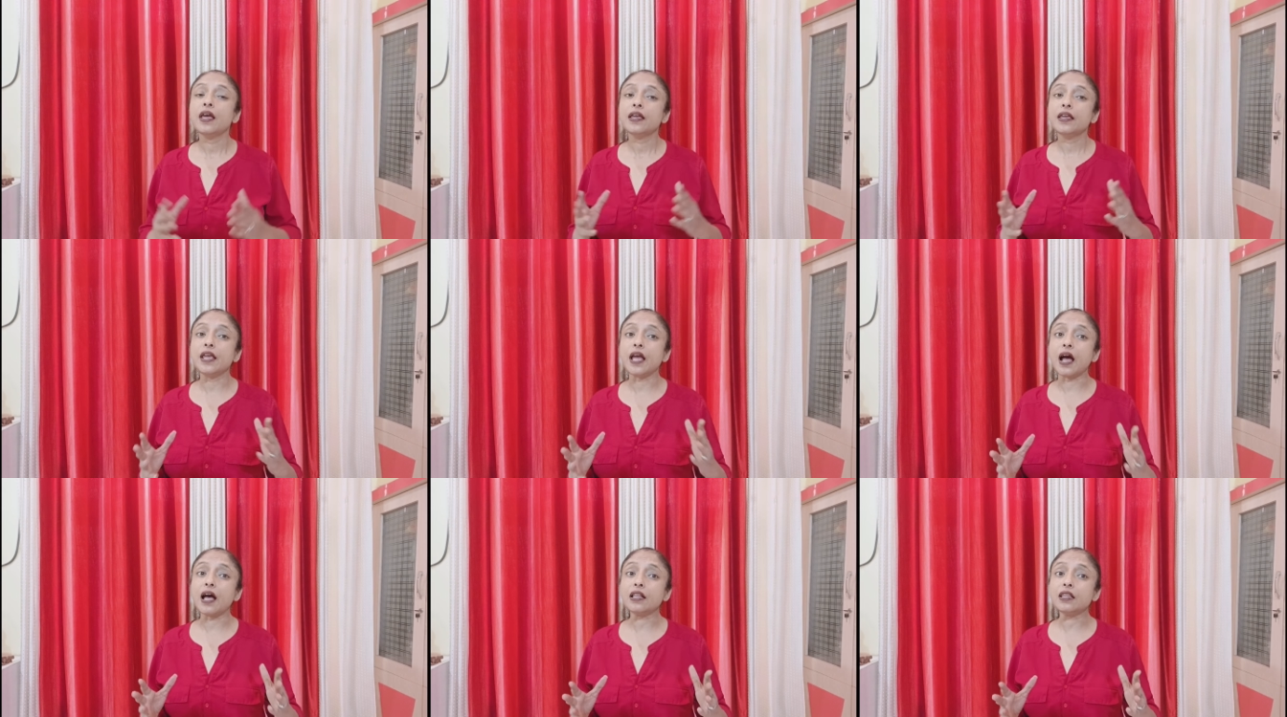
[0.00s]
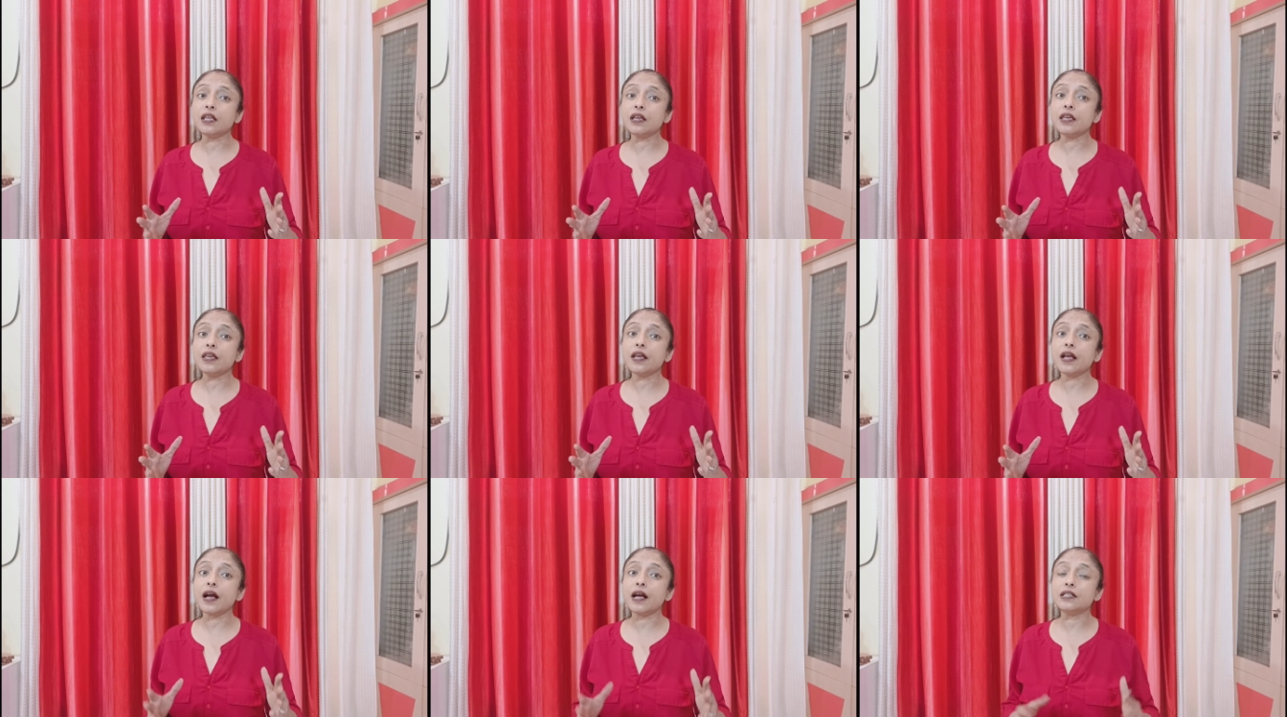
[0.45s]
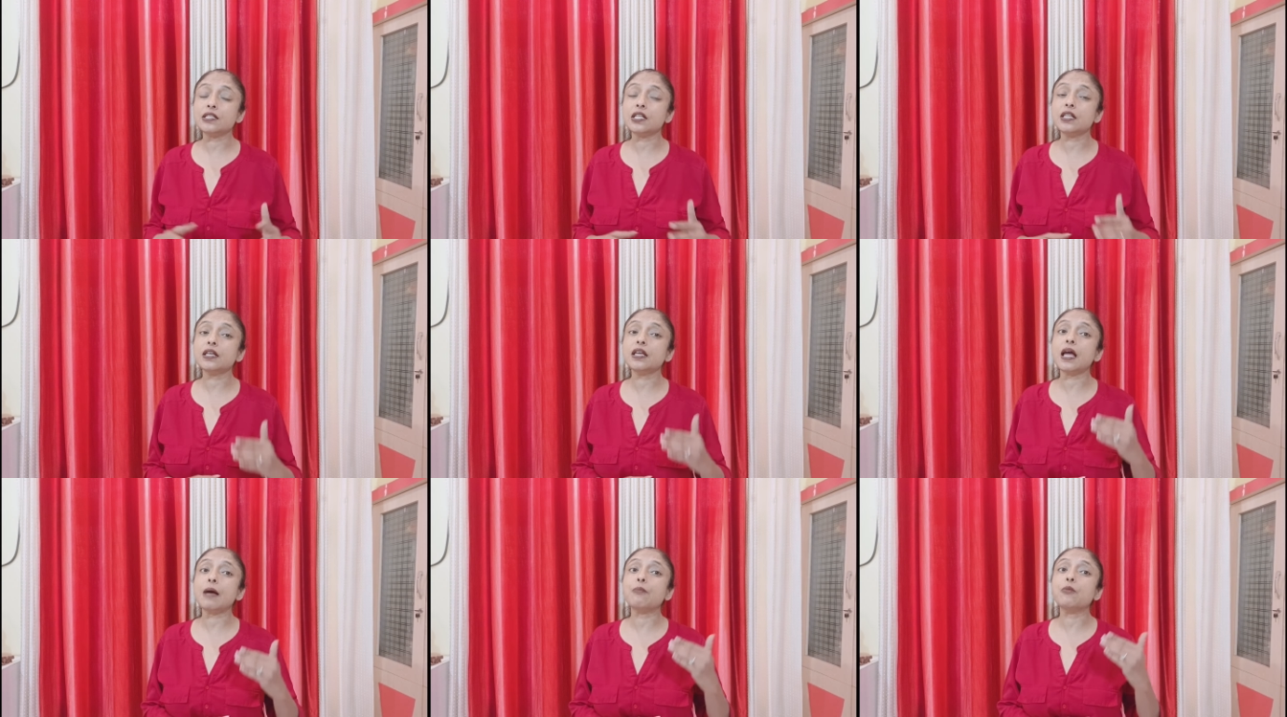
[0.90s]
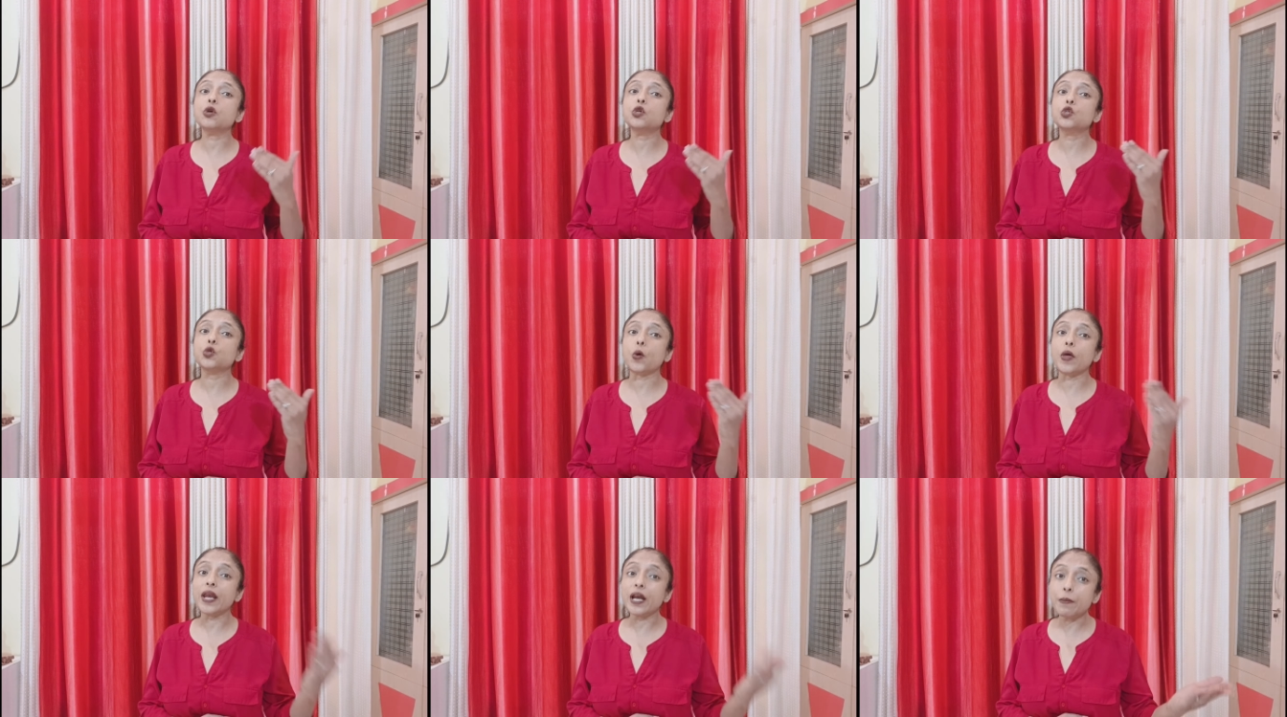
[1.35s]
यहाँ तक कि कहा जाता है कि आपको
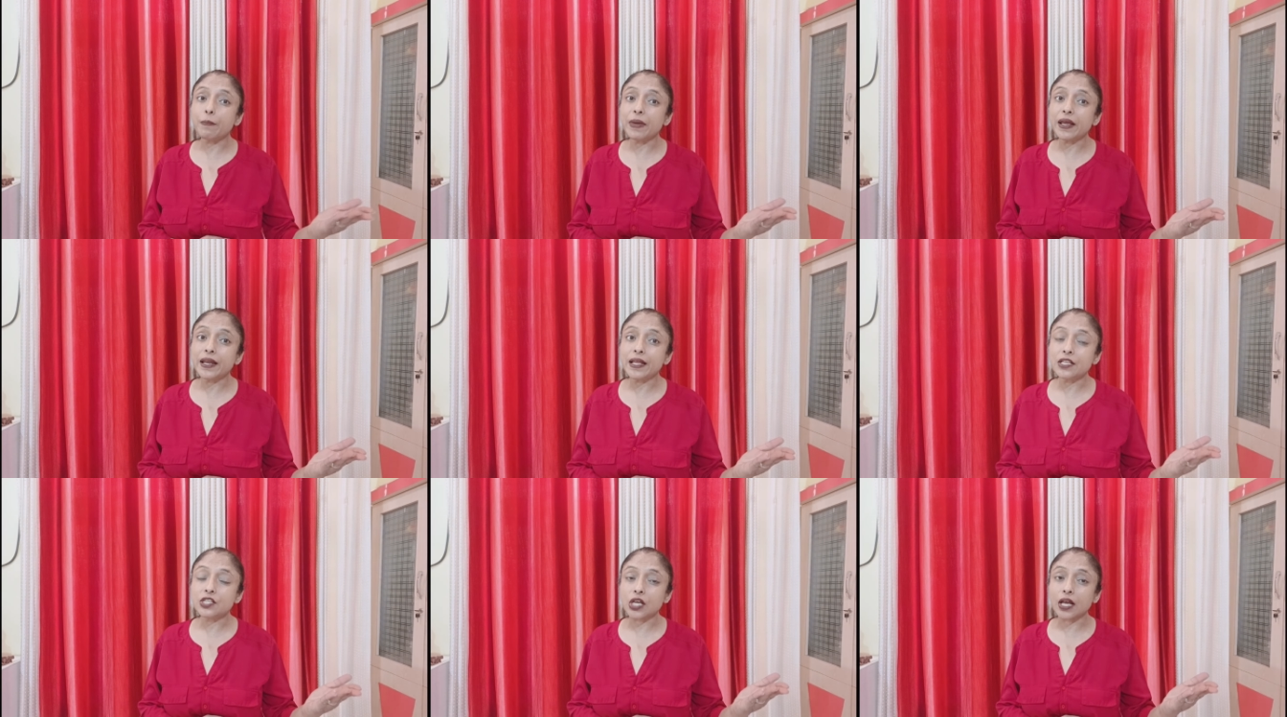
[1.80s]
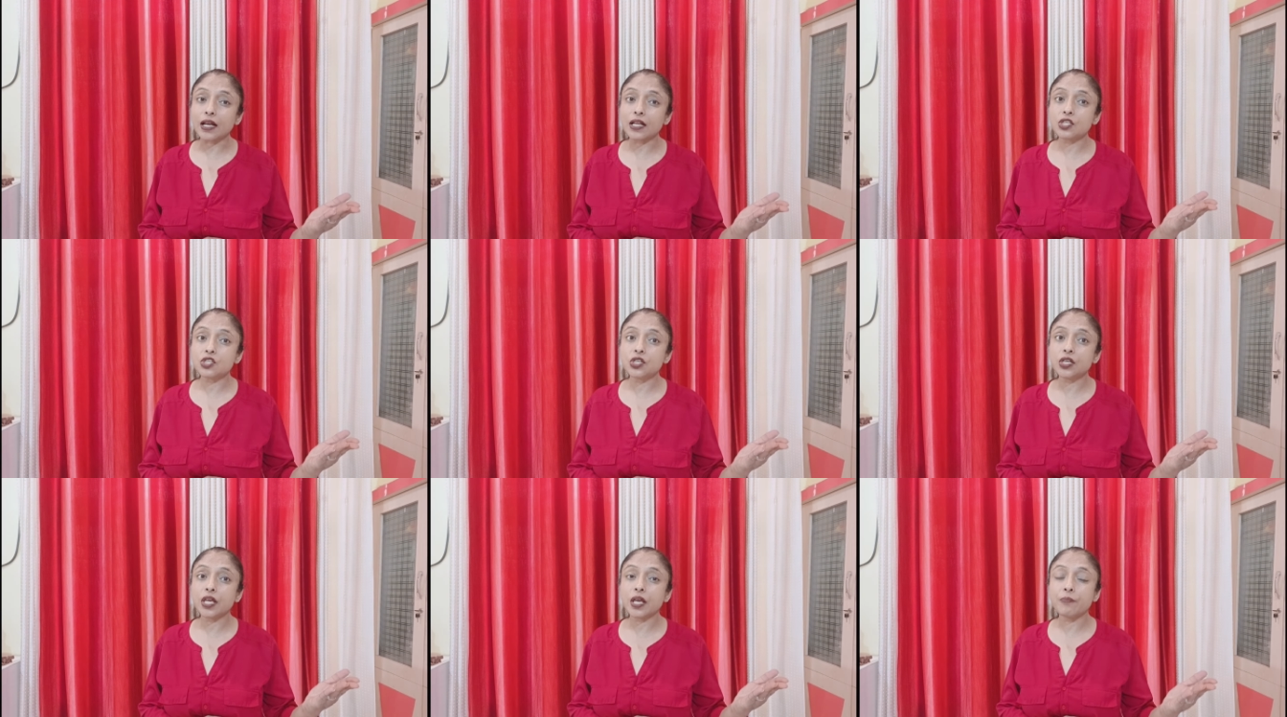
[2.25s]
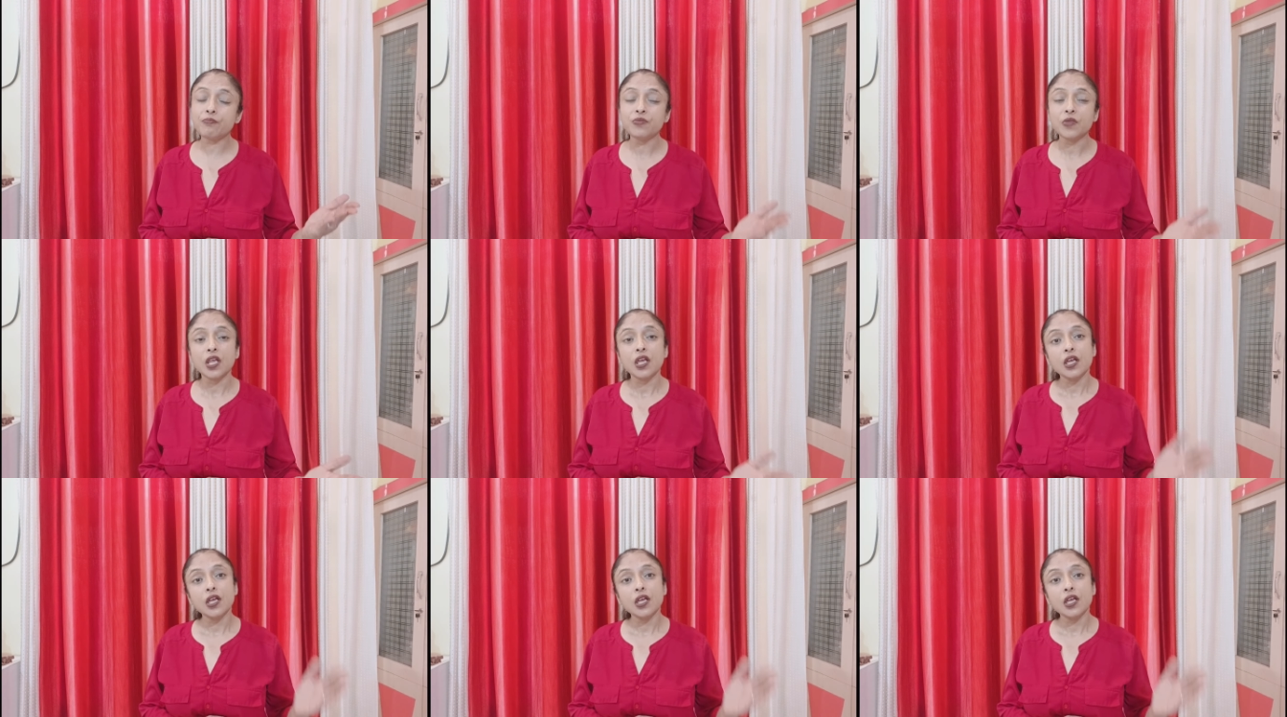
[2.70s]
टॉयलेट भी नहीं जाना चाहिए